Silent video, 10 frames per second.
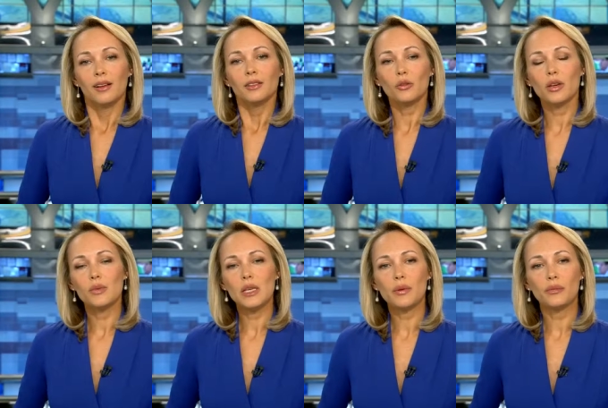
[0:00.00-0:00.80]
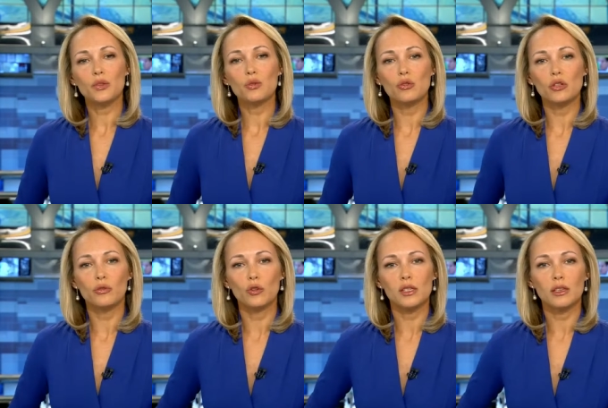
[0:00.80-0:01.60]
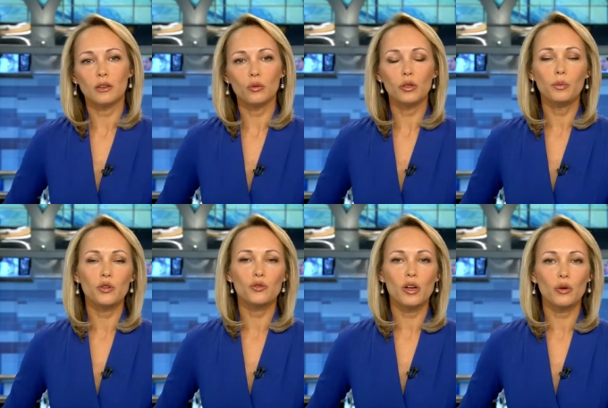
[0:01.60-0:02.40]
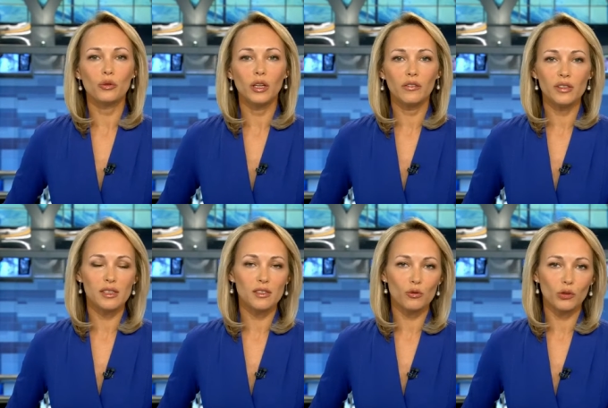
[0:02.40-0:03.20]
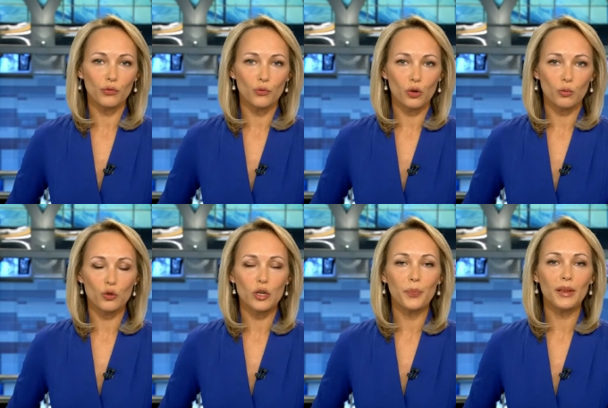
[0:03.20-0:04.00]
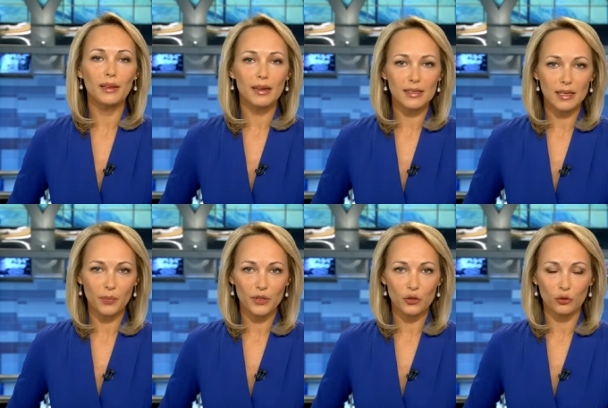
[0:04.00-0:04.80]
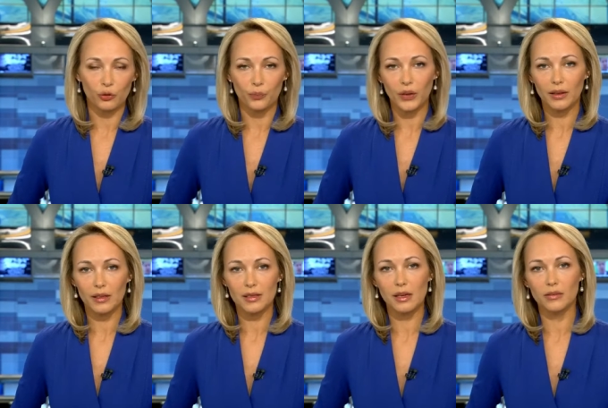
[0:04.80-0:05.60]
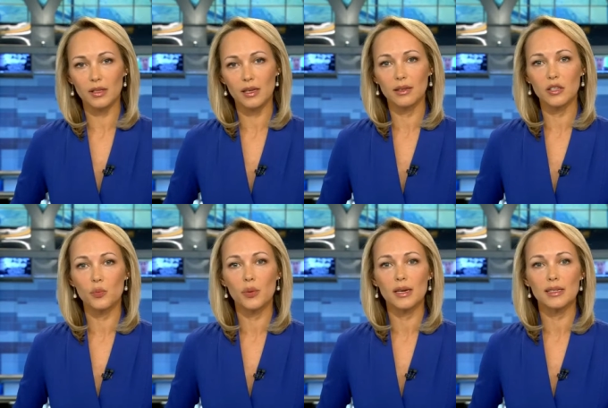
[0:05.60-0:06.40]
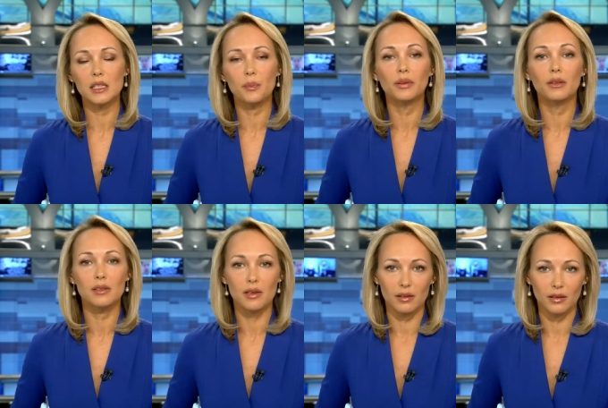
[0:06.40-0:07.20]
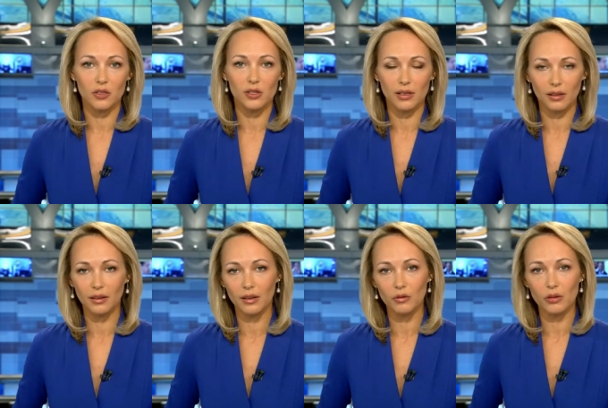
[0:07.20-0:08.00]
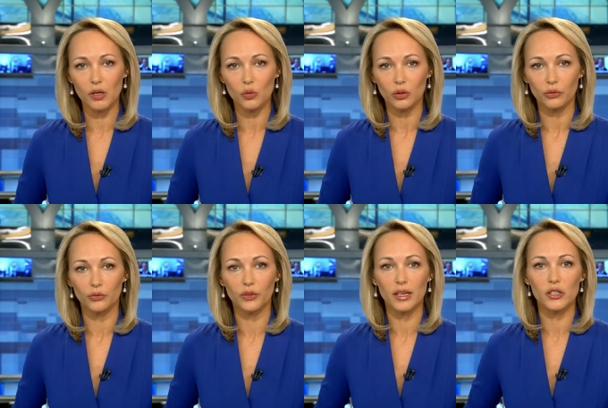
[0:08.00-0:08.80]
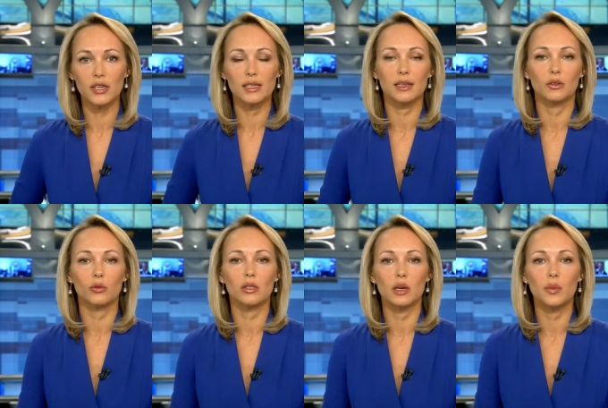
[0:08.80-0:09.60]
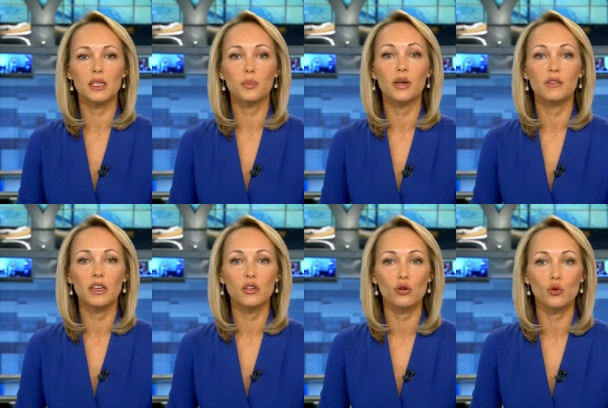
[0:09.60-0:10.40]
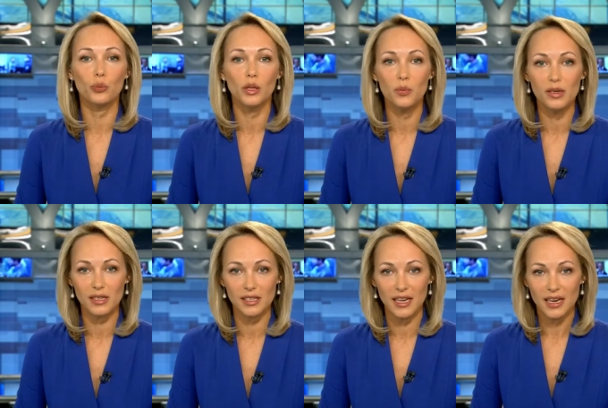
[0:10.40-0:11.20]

Другим темам. В Сочи сегодня стартует Международный инвестиционный форум, уже 15-й по счету. Одна из главных задач – показать потенциал нашей страны и ее регионов, в каждой из которых стремится привлечь крупный бизнес.